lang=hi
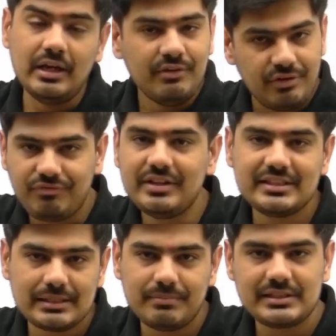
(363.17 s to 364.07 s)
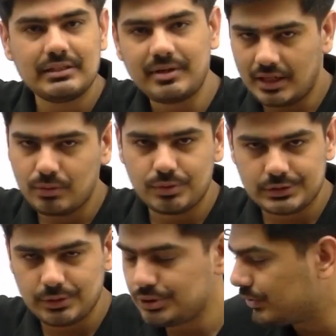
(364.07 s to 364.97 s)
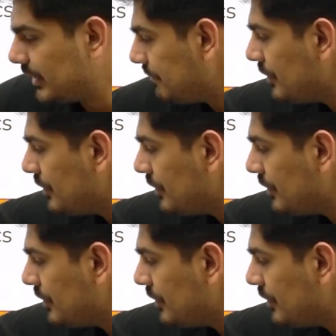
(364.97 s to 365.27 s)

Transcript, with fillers: फिफ्टीन दिसंबर से हमारा कोर्स लॉन्च हो गए